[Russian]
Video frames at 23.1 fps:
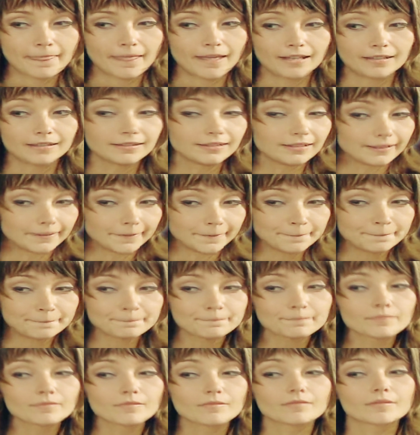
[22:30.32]
одна
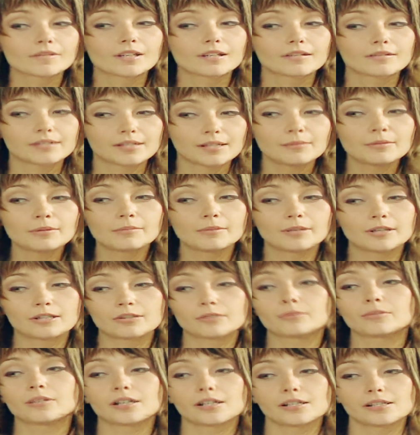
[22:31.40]
в самый
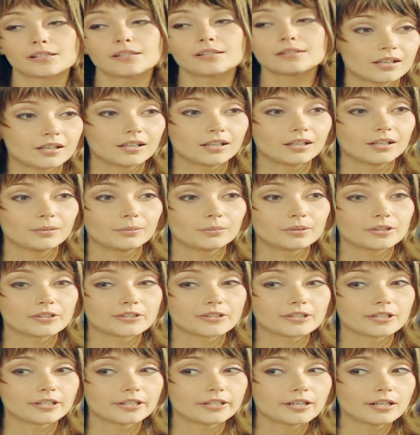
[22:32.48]
большой магазин.
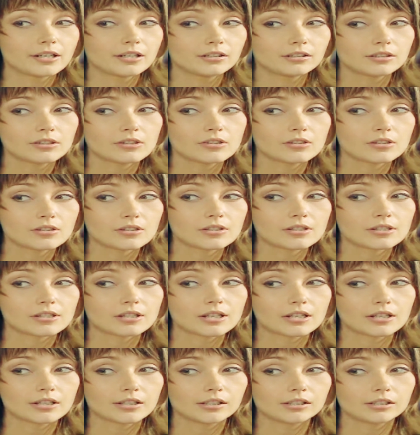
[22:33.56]
Потерялась и
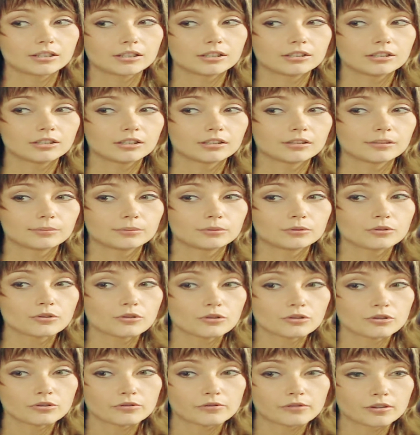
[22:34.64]
стояла одна на
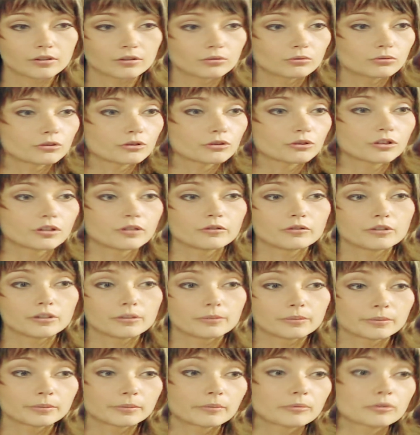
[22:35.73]
площади, вокруг уже никого не
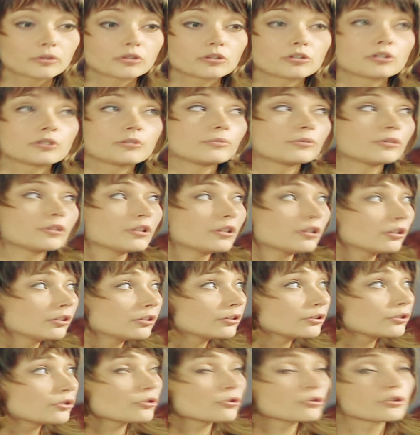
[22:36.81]
было, потому что темнело,
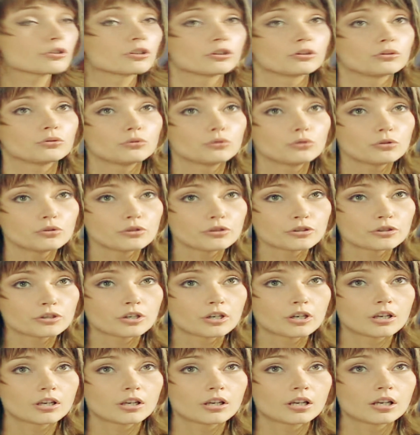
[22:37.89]
начался дождь.
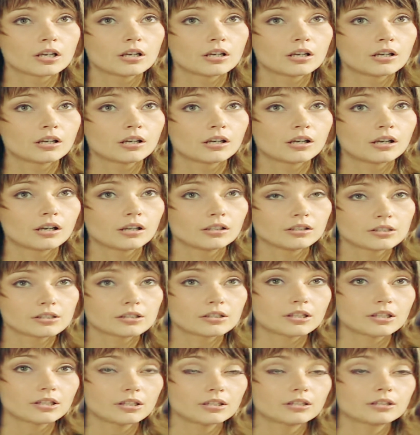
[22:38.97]
А я
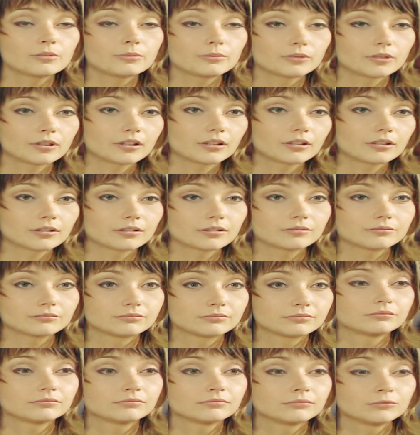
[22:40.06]
стояла и плакала.
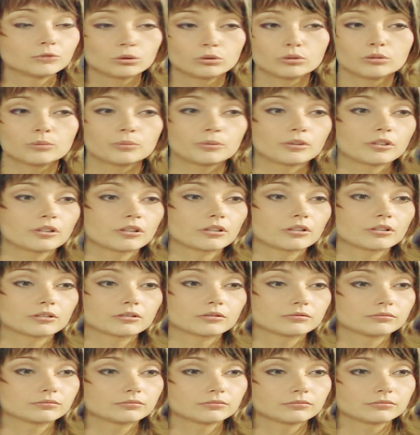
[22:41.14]
Долго плакала.
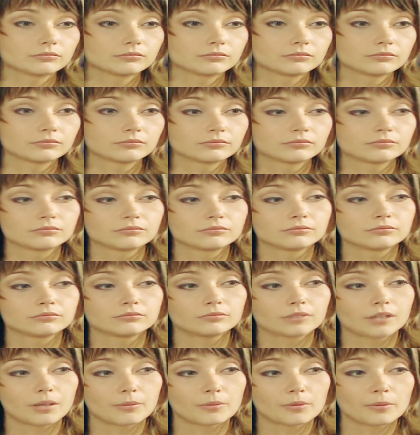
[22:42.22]

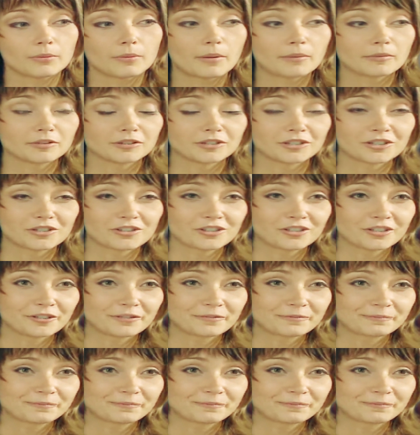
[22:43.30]
Ко мне маму не нашла.